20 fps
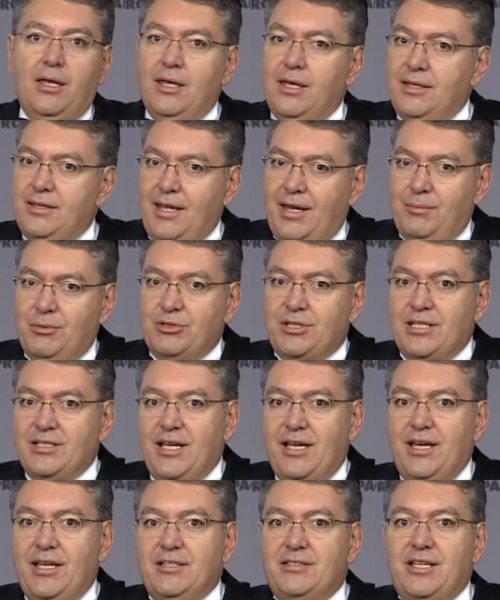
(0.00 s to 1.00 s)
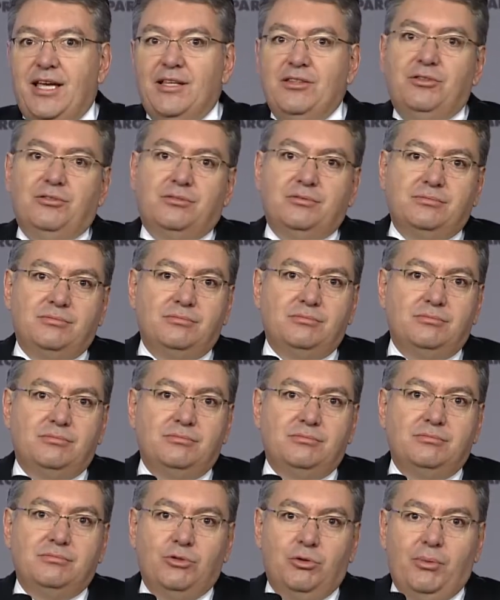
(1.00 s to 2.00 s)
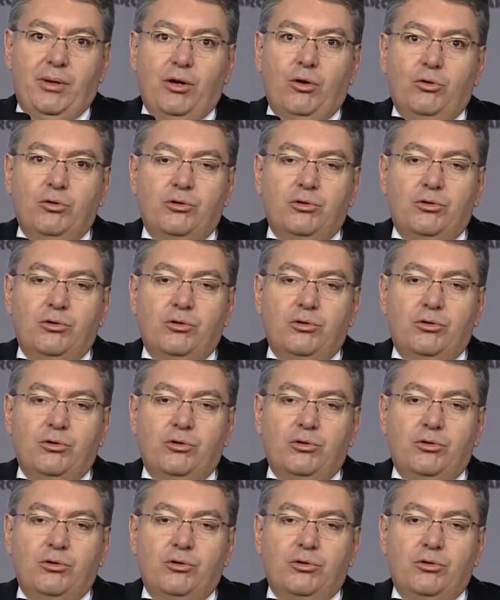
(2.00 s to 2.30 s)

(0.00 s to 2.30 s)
Y tenemos que seguir siendo, número